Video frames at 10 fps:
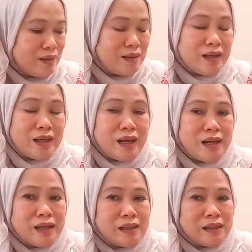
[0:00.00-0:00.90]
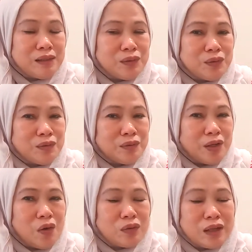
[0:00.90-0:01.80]
Kaya lang, ano, hindi
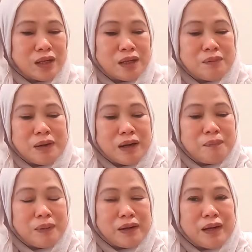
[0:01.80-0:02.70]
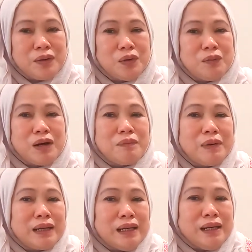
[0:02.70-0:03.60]
ako talaga makapag, ano,
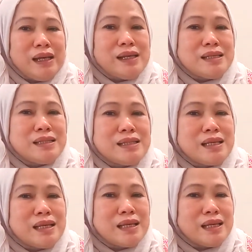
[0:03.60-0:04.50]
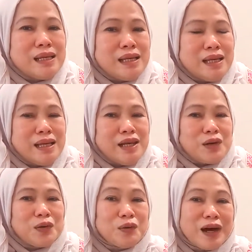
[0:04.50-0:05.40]
makapag-LS.
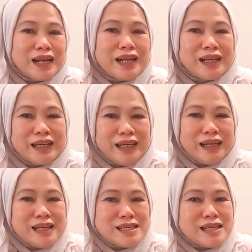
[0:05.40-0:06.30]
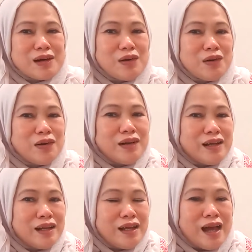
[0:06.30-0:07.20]
Kunwari, nag-LS ako.
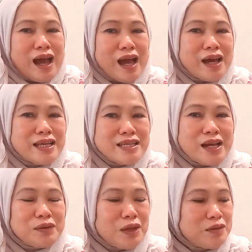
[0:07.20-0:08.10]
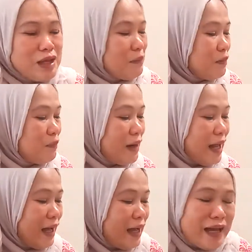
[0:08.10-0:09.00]
Ay, shoutout nga po
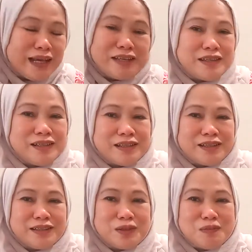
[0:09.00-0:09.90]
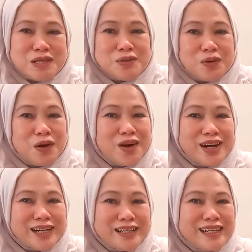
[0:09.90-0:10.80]
pala kay Jubis Ward,